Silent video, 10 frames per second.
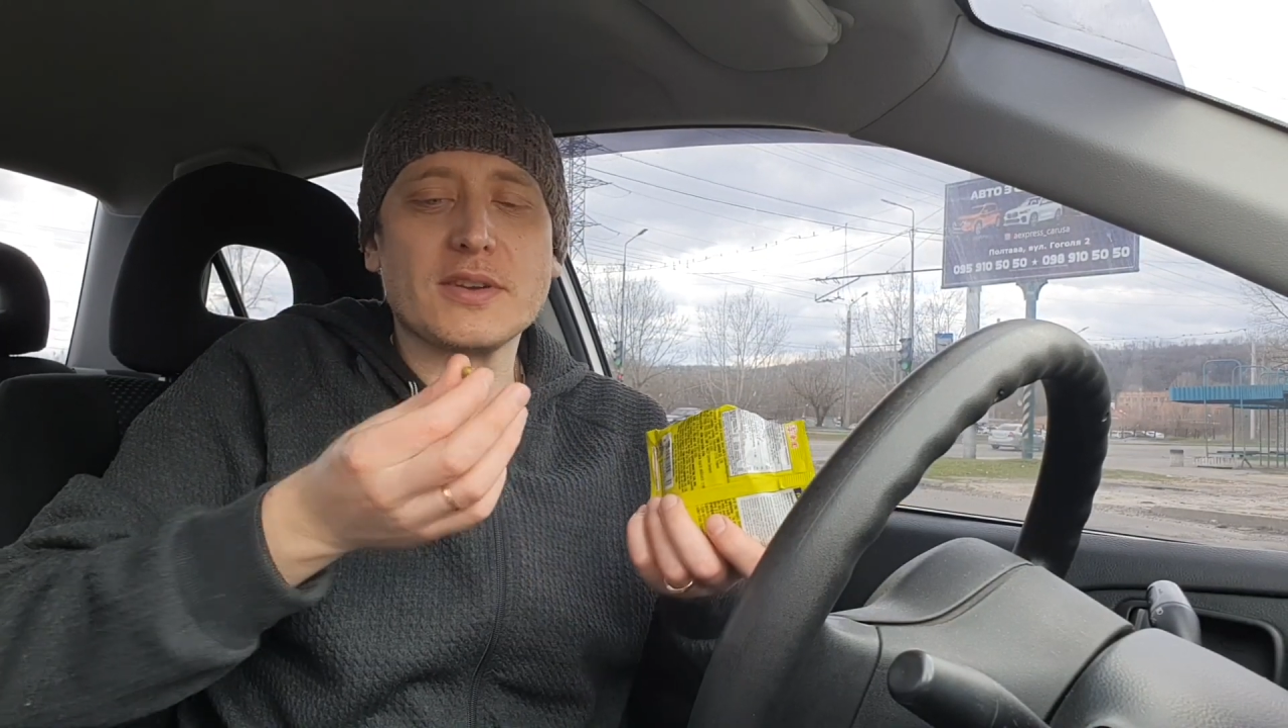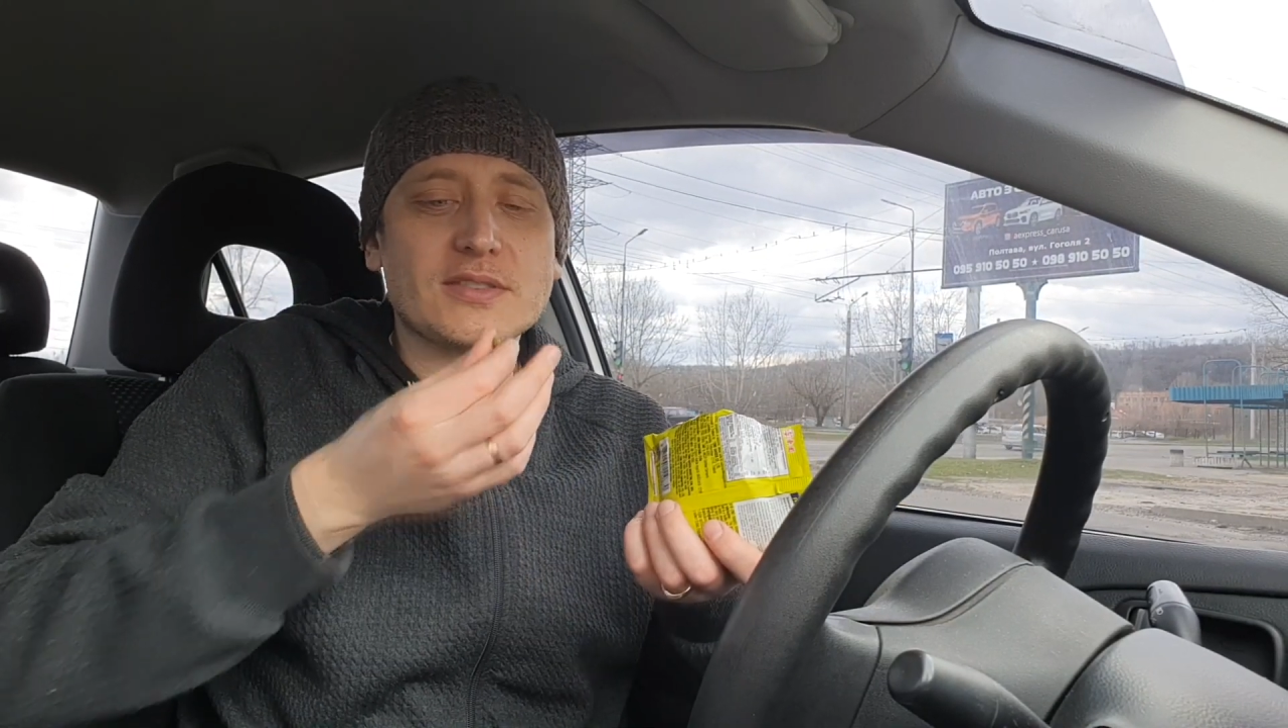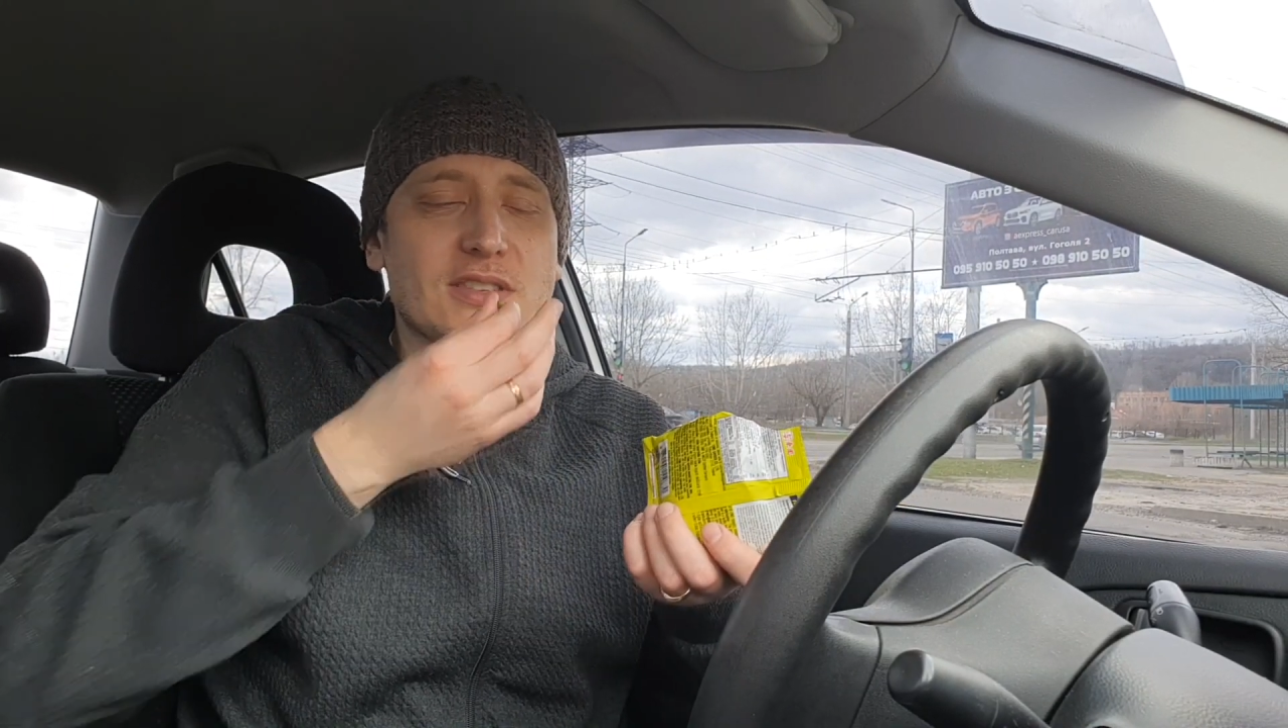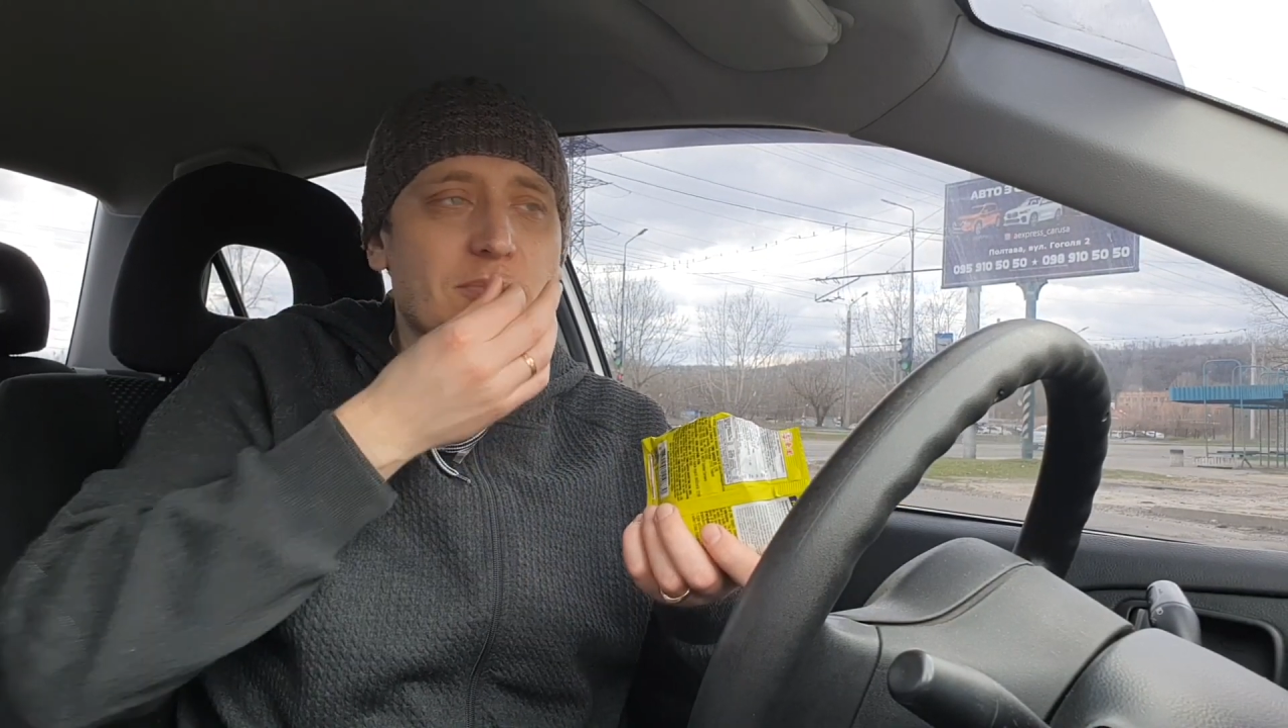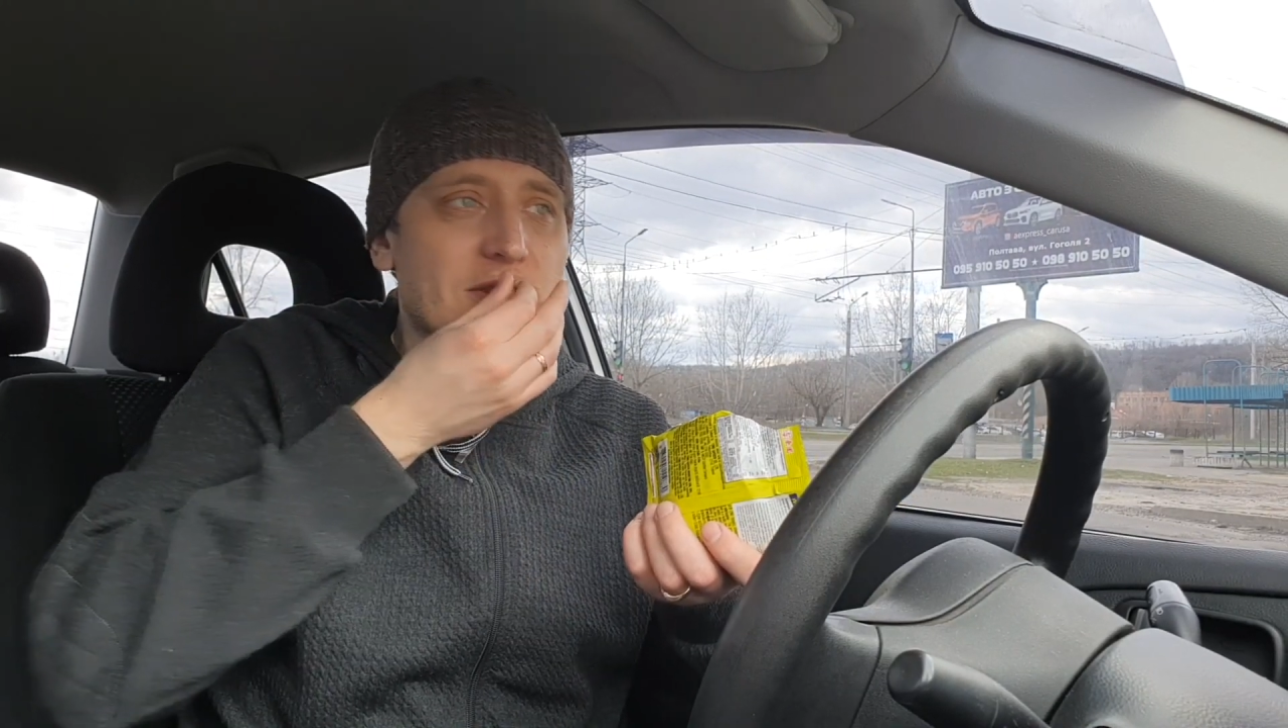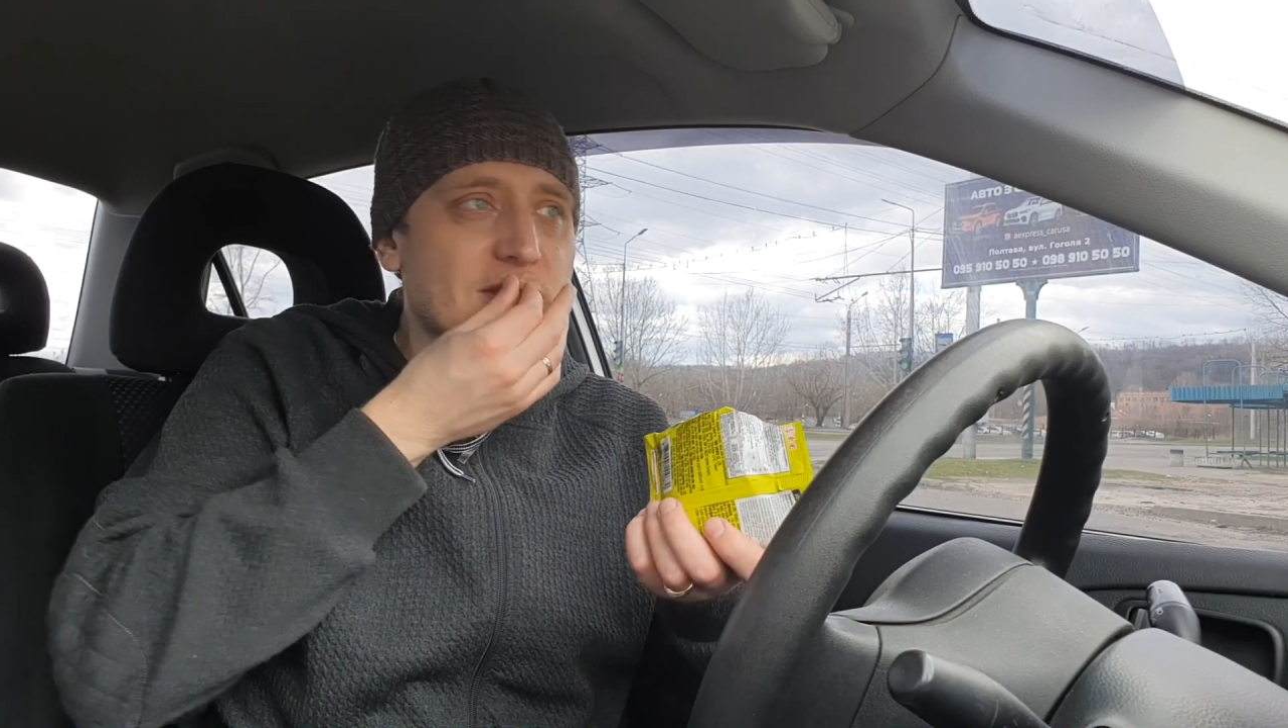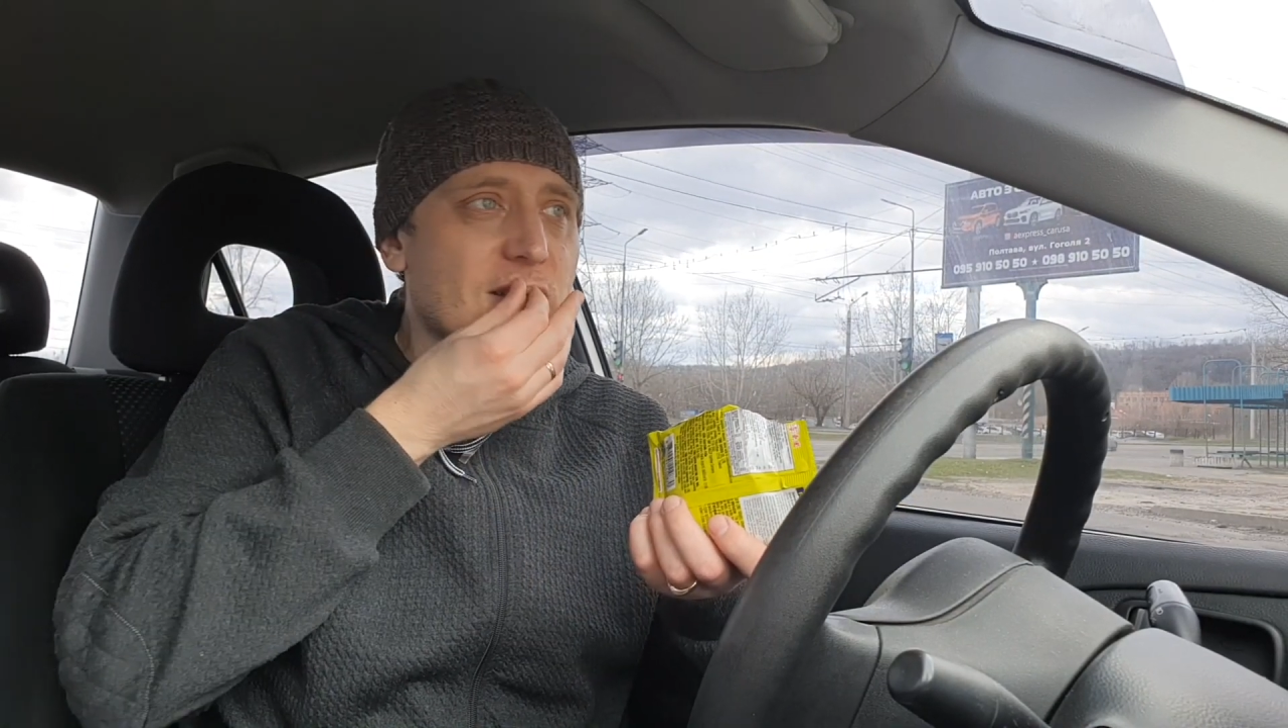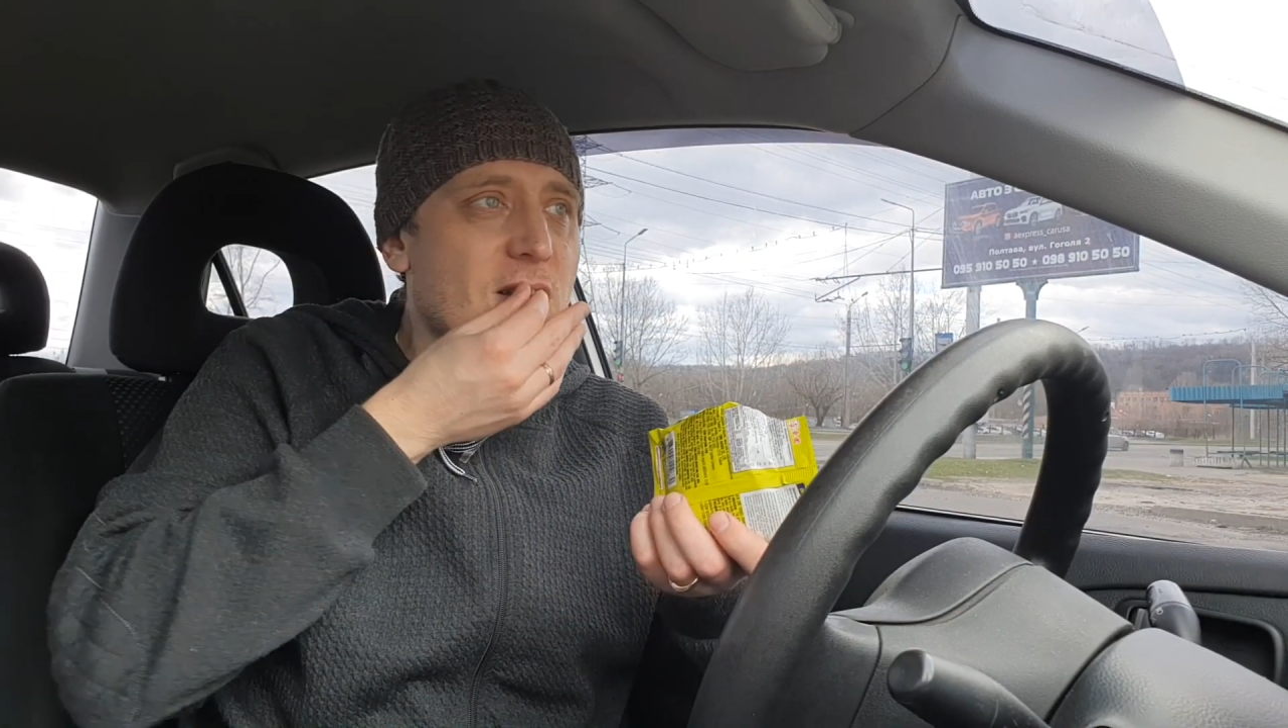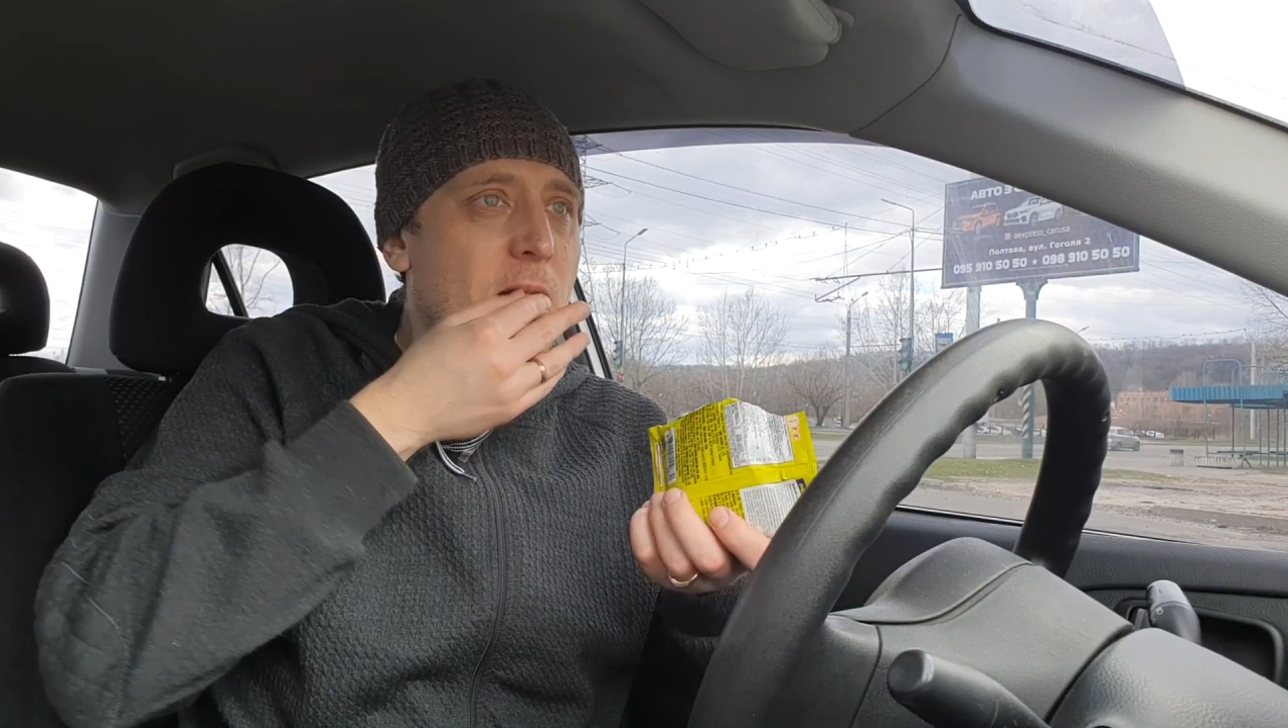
рассыпался.